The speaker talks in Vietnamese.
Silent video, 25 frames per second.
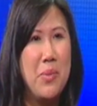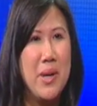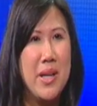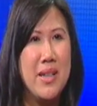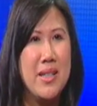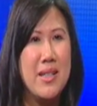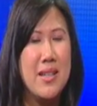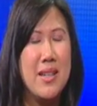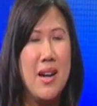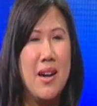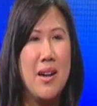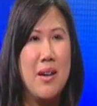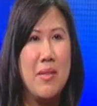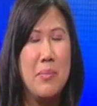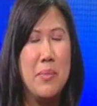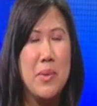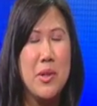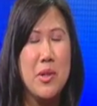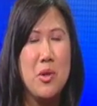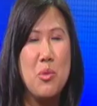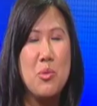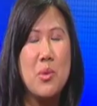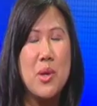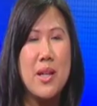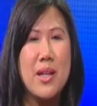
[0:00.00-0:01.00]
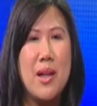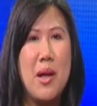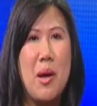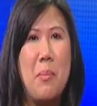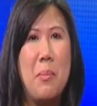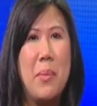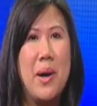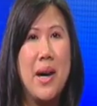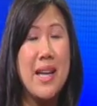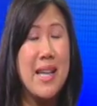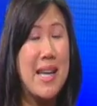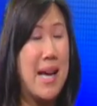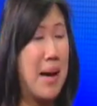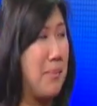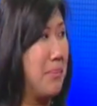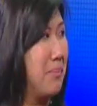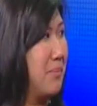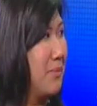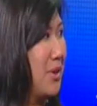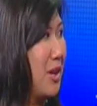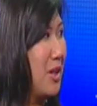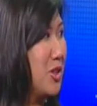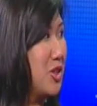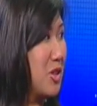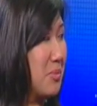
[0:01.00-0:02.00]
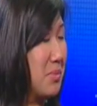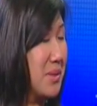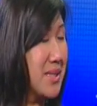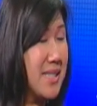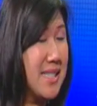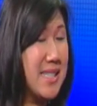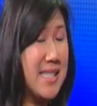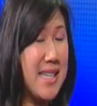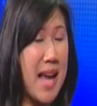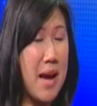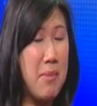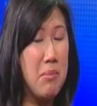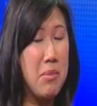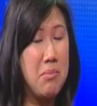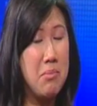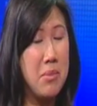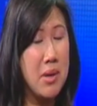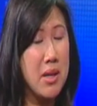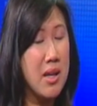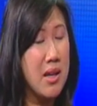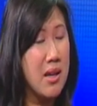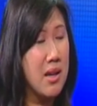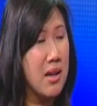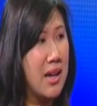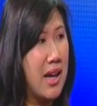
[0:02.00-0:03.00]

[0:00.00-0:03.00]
mình uh, mình cũng kinh nghiệm mới gặp nói chuyện bác sĩ Trang mình mới